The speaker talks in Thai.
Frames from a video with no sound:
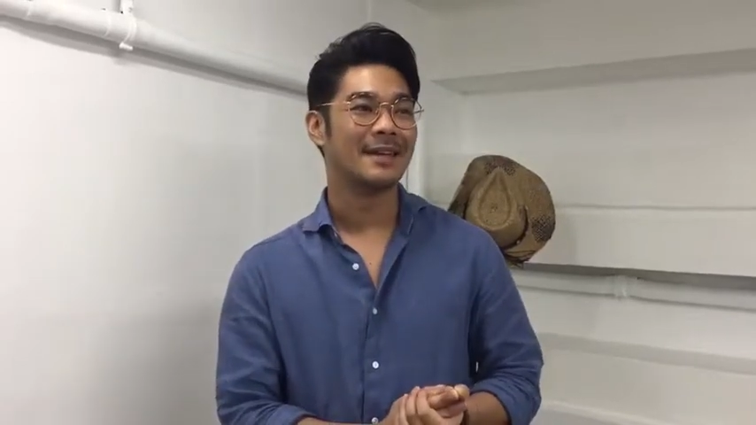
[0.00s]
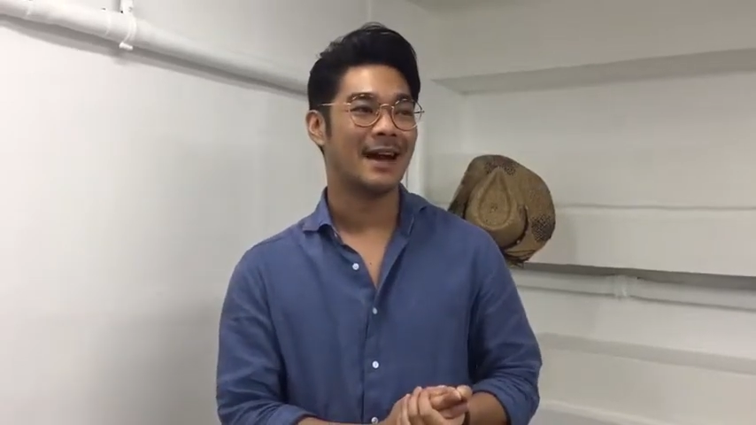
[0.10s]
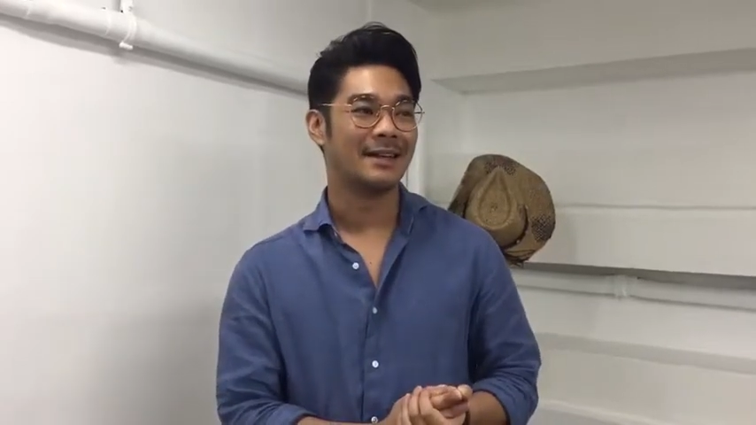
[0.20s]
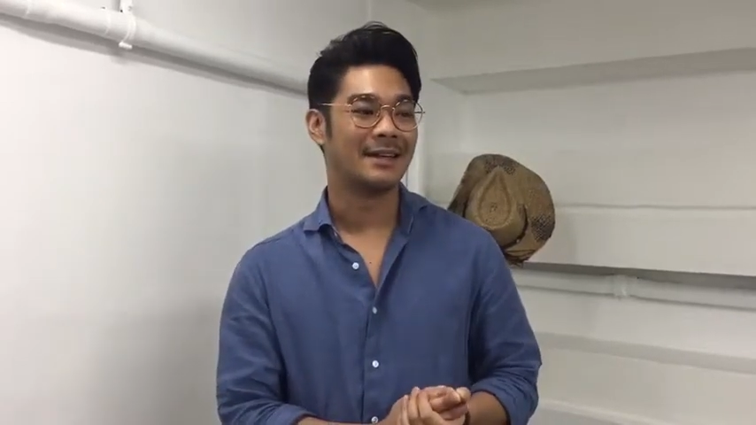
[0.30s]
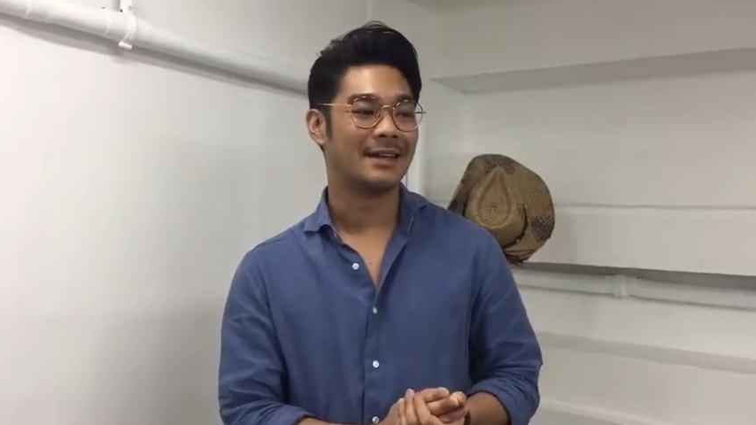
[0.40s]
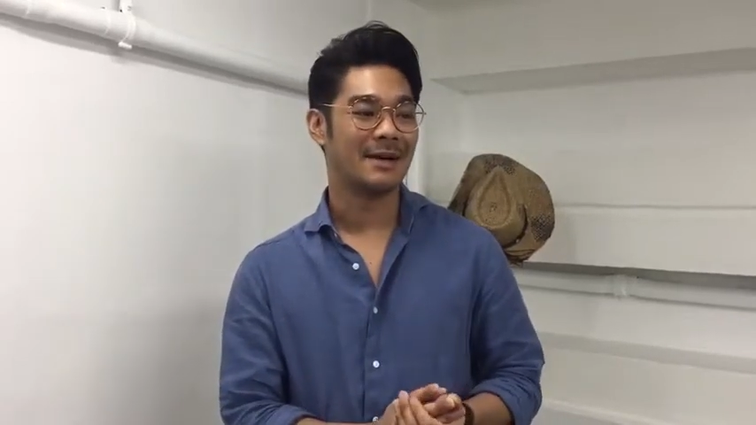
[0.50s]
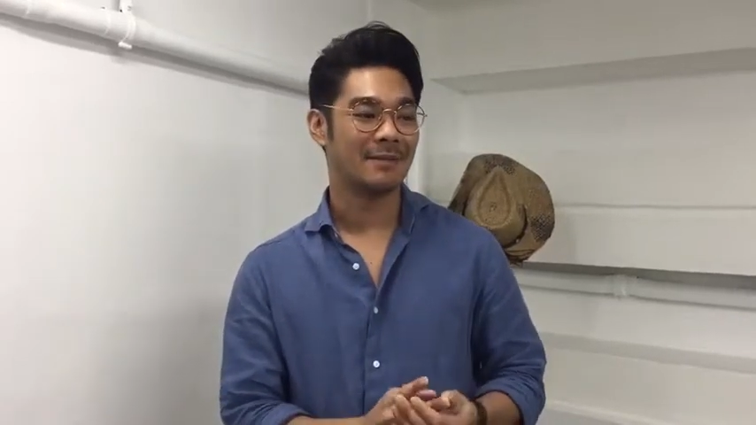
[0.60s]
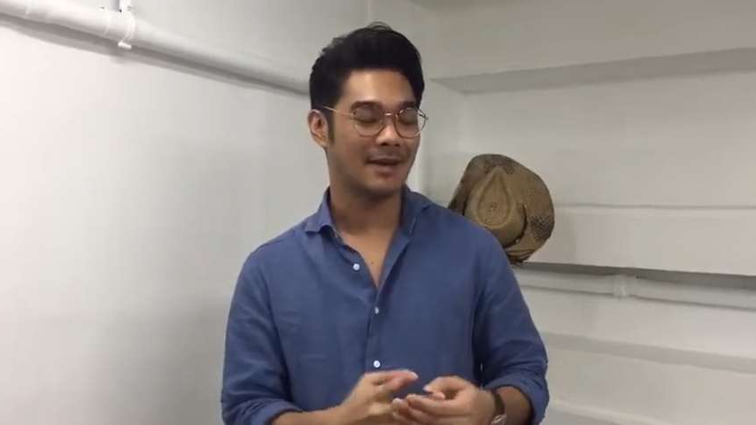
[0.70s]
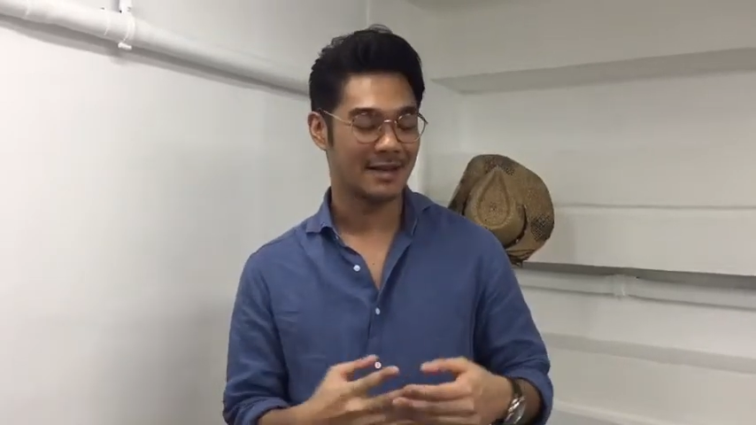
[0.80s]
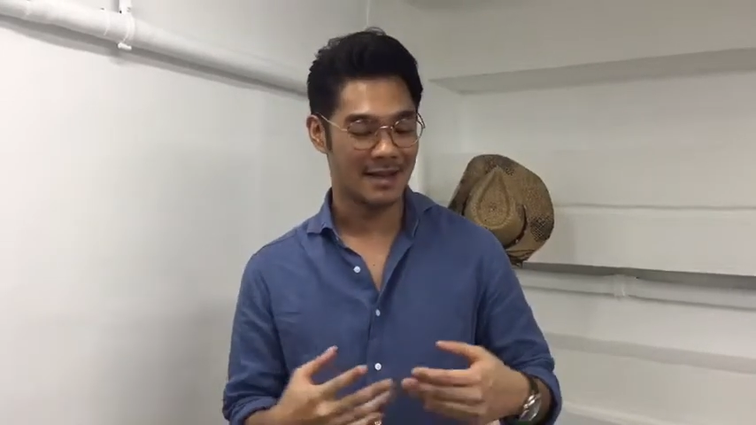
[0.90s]
การที่
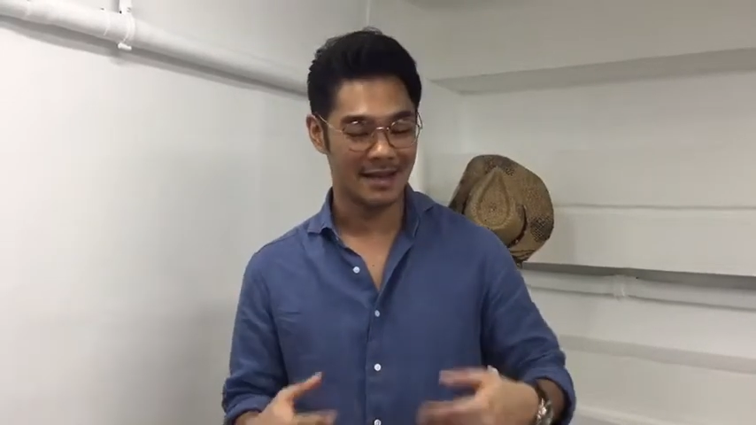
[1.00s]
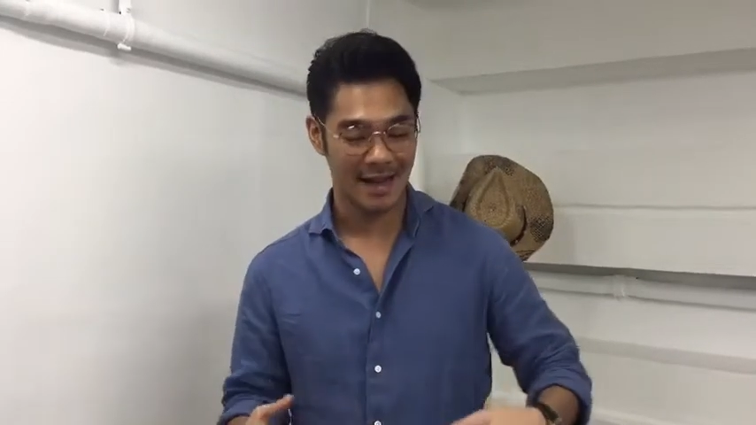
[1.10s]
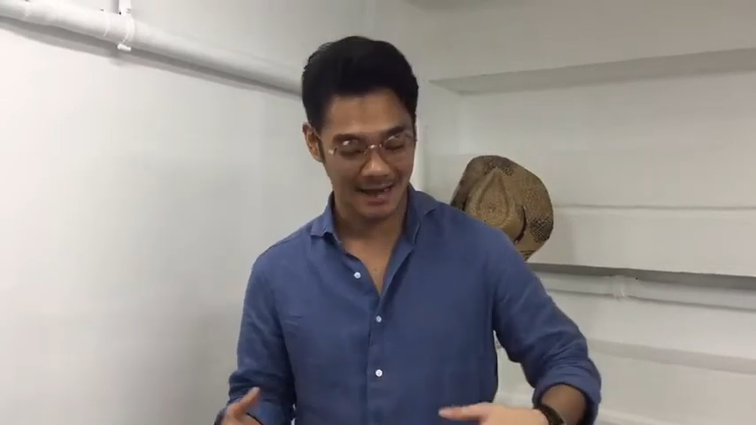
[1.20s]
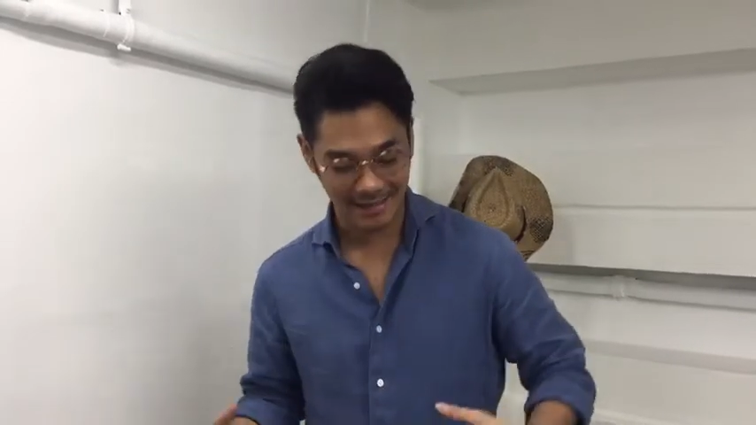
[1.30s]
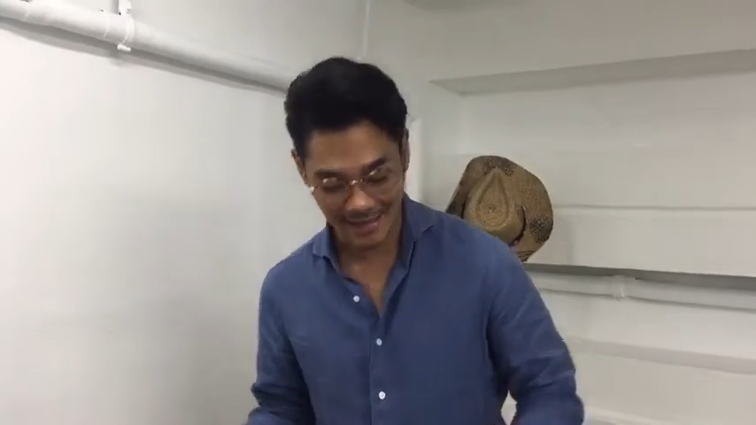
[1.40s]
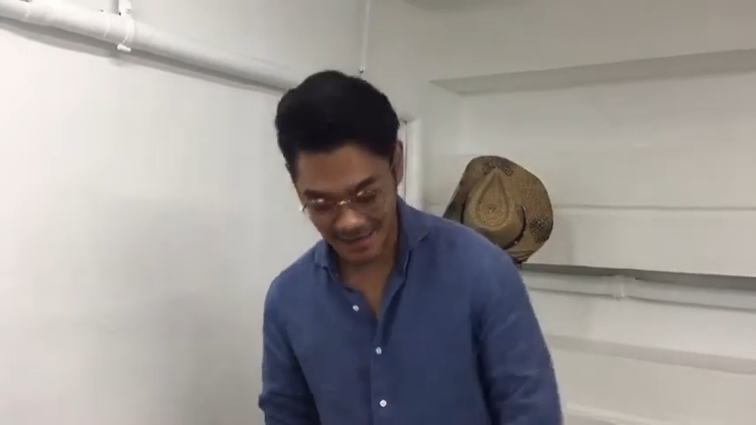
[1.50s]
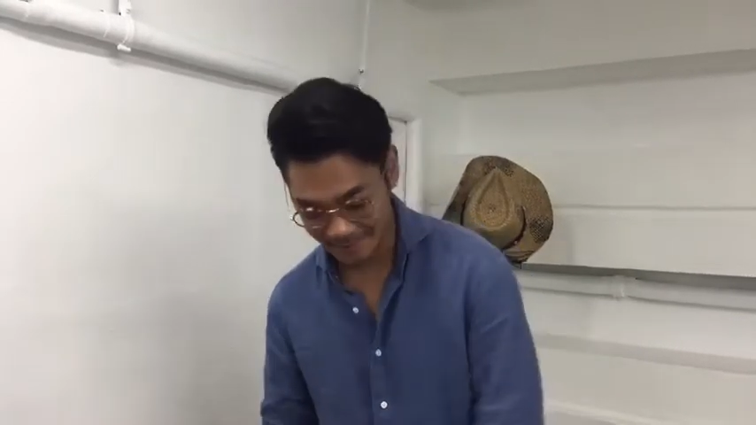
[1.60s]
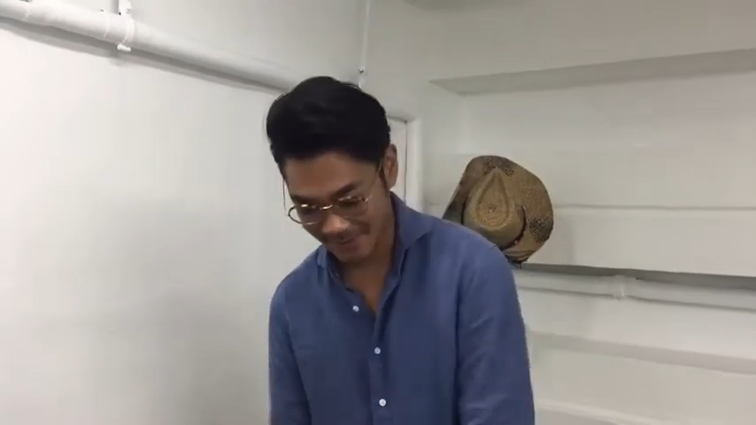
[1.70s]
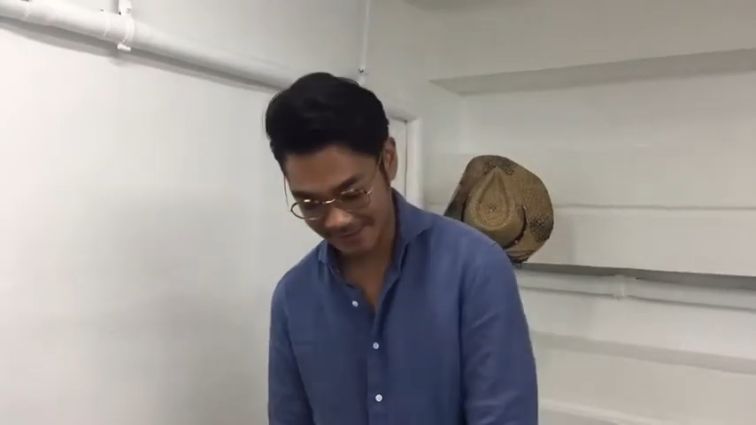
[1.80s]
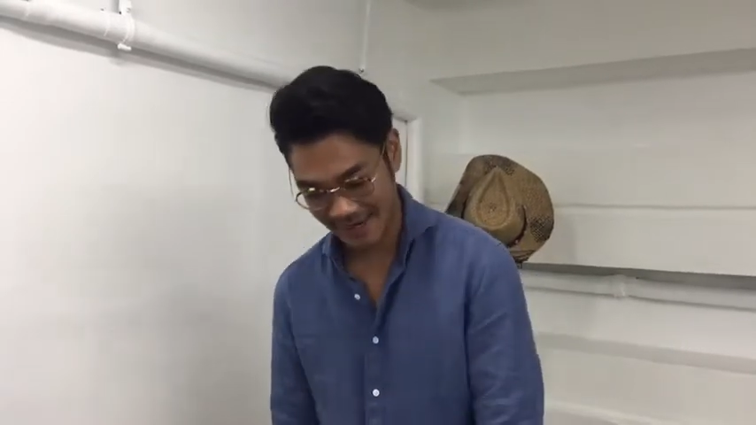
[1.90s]
นำกางเกงขาเดฟ
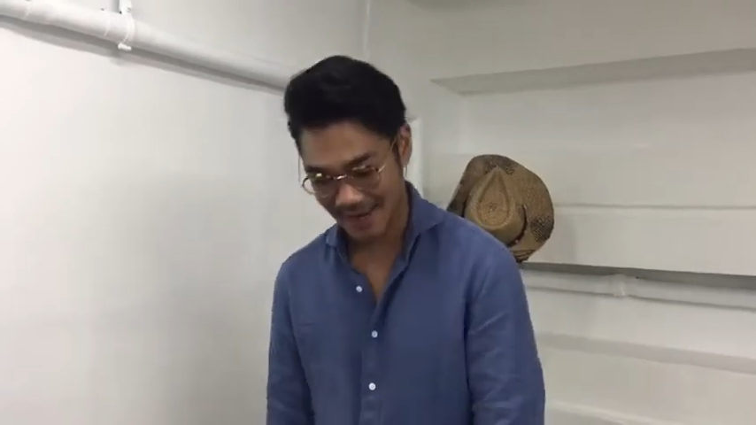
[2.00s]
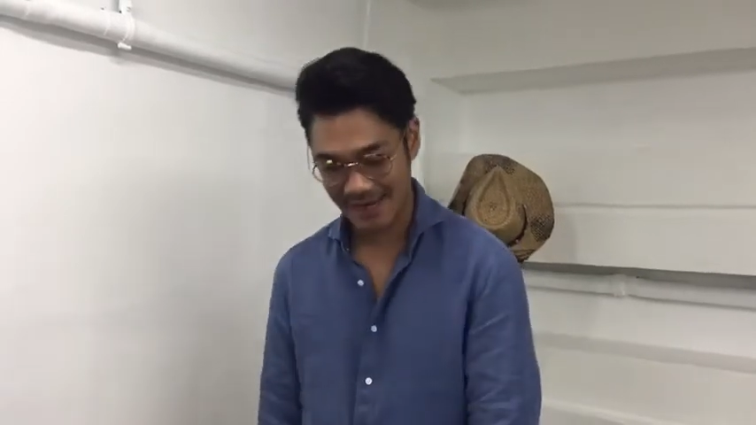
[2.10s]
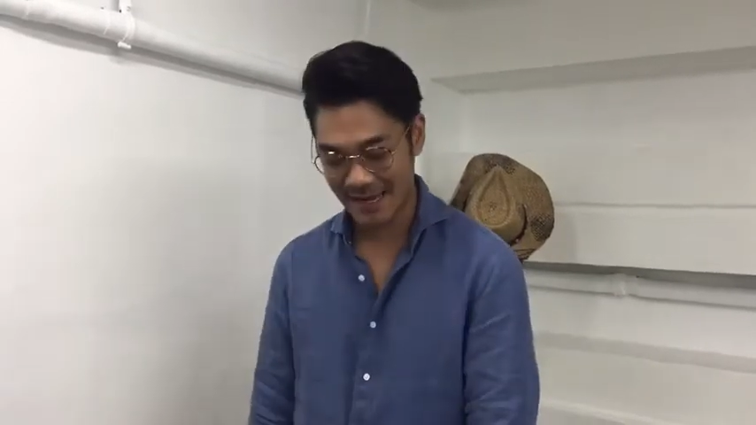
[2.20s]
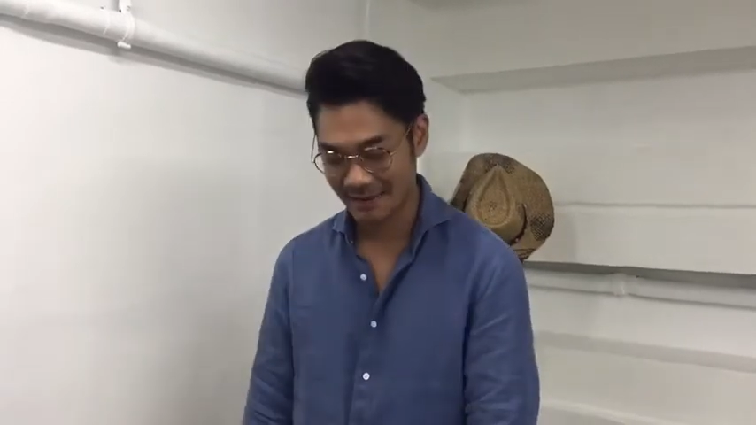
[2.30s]
มาใส่